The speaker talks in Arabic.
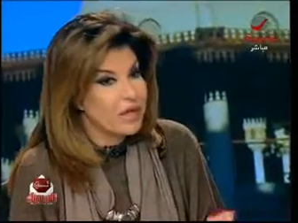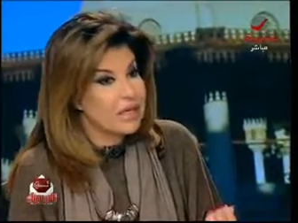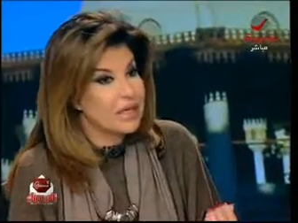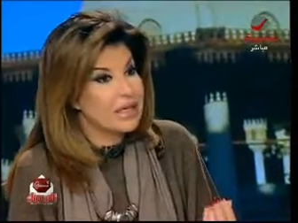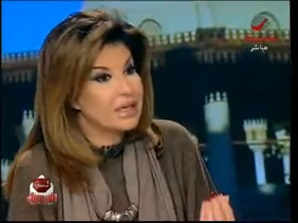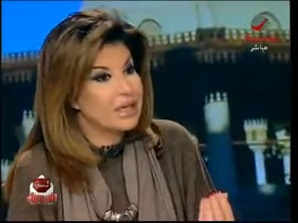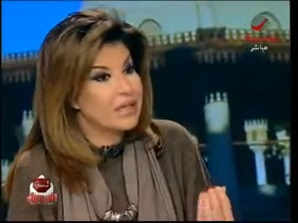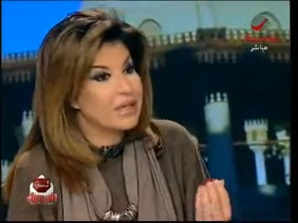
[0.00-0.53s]

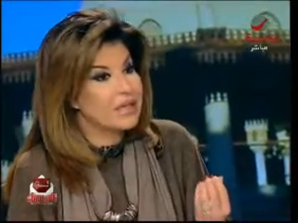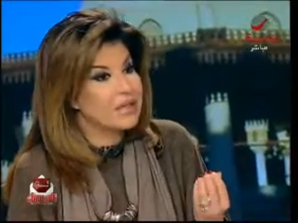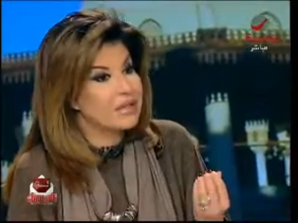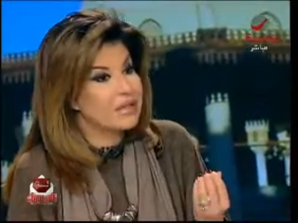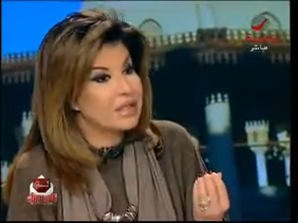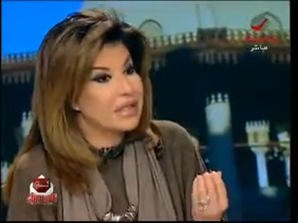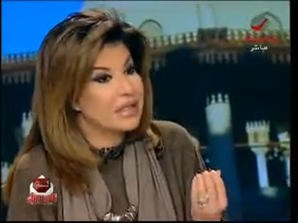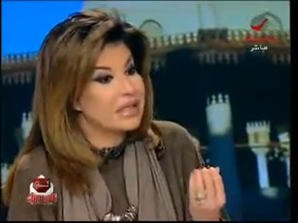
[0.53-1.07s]

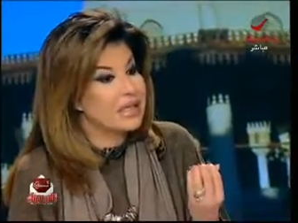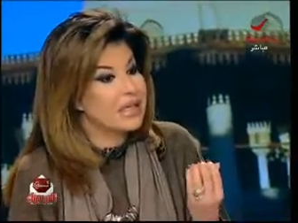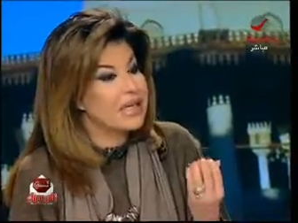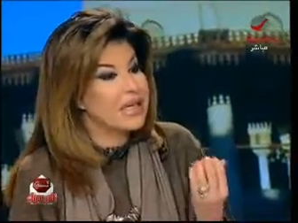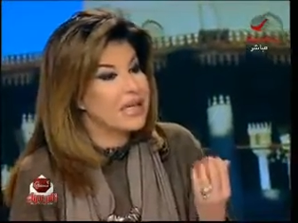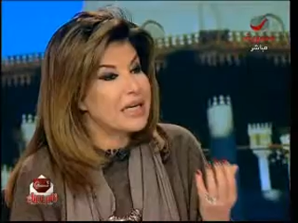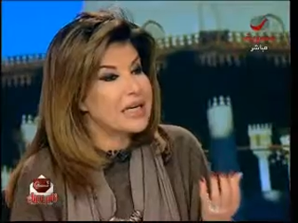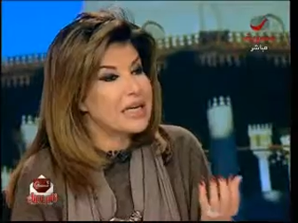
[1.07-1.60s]
آه، اللي
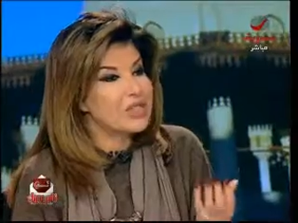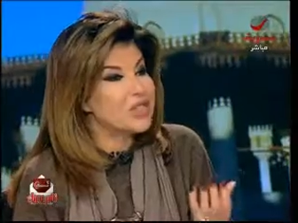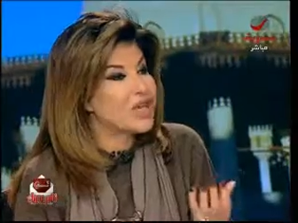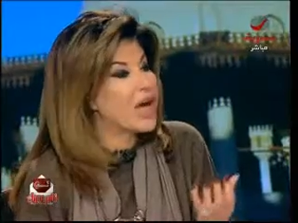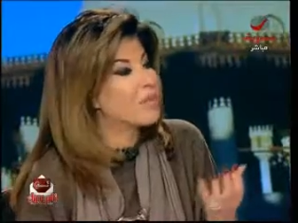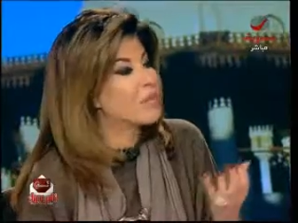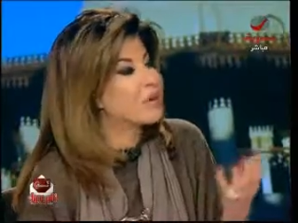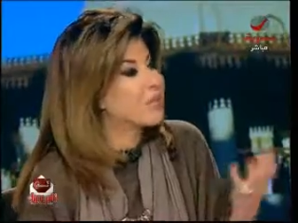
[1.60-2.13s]
احنا
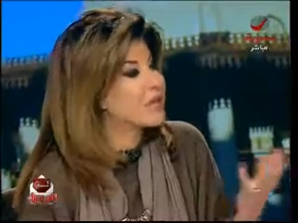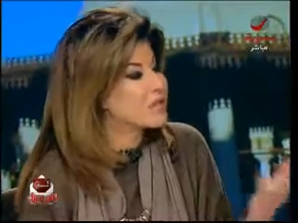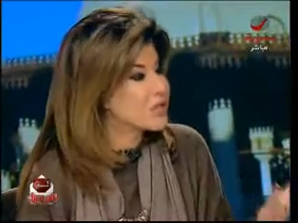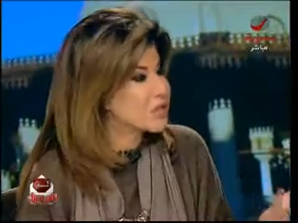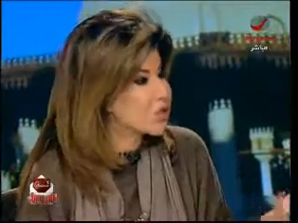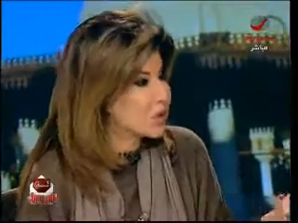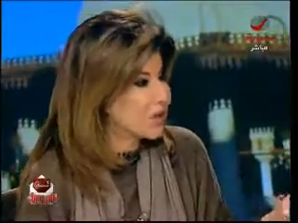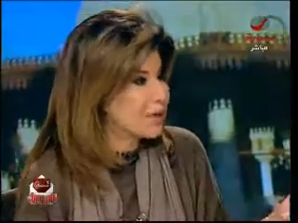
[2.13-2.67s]
الشعب
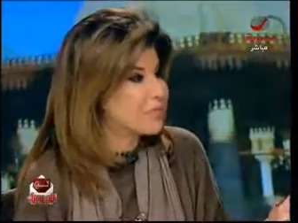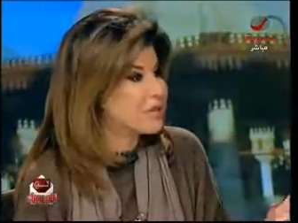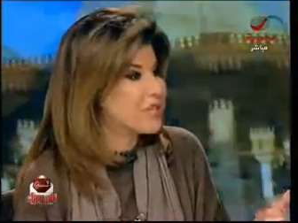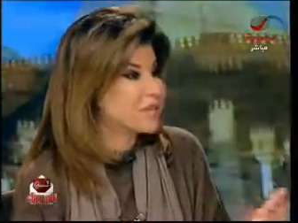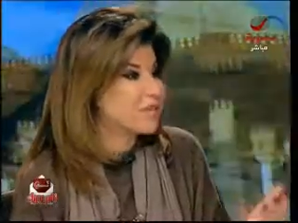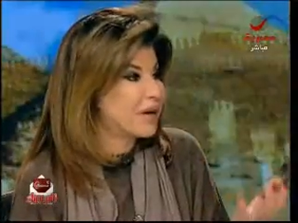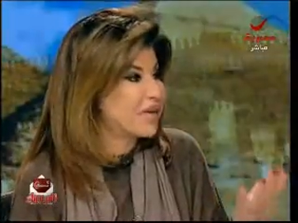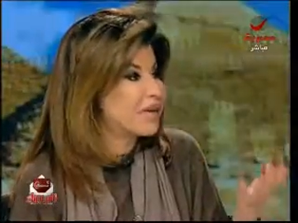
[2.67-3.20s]
المصري كان
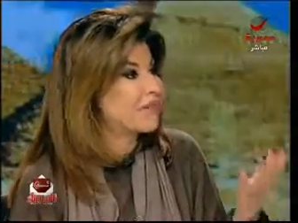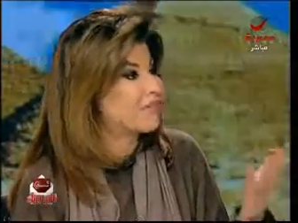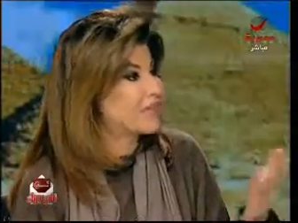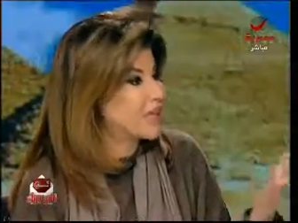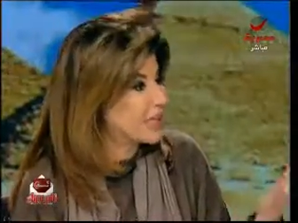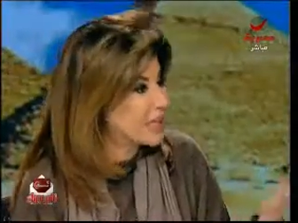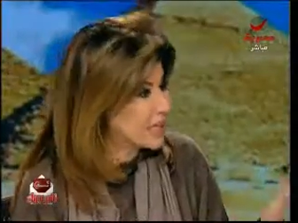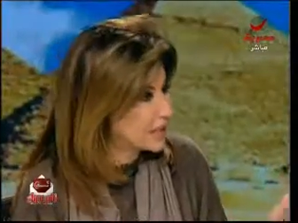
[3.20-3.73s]
بالنسبه لنا
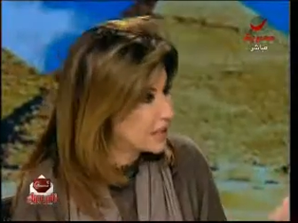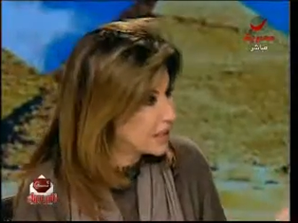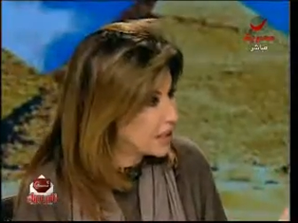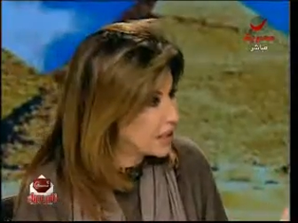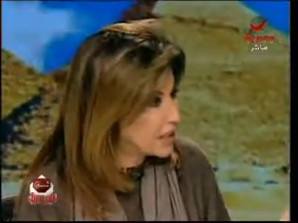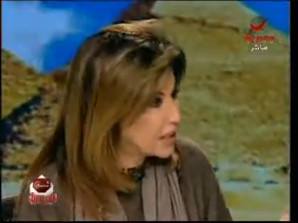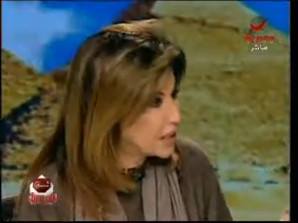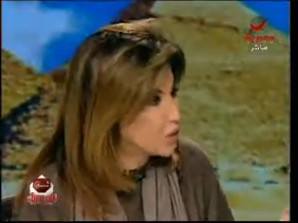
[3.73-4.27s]
فعلا
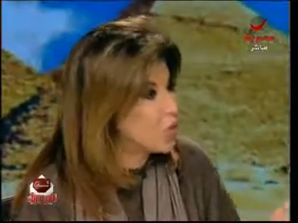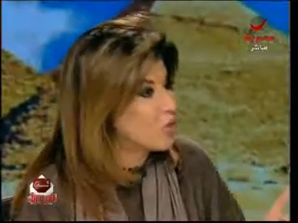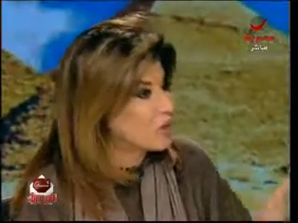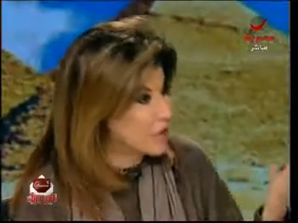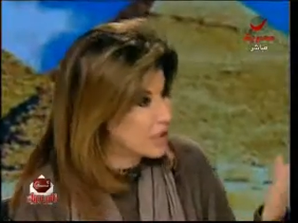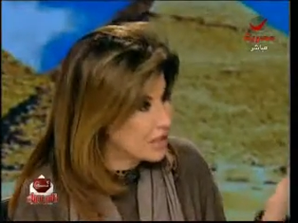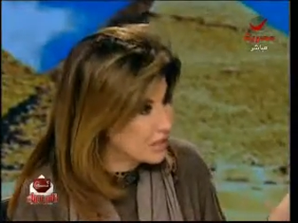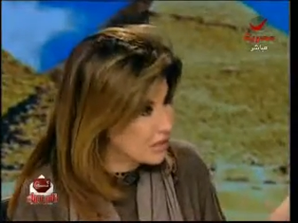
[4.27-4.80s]
يوم
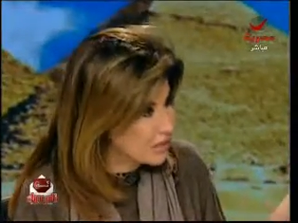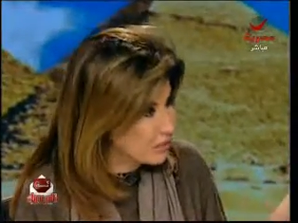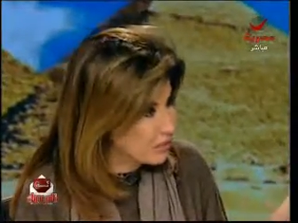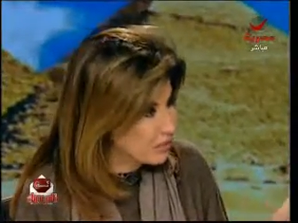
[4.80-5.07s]
عيد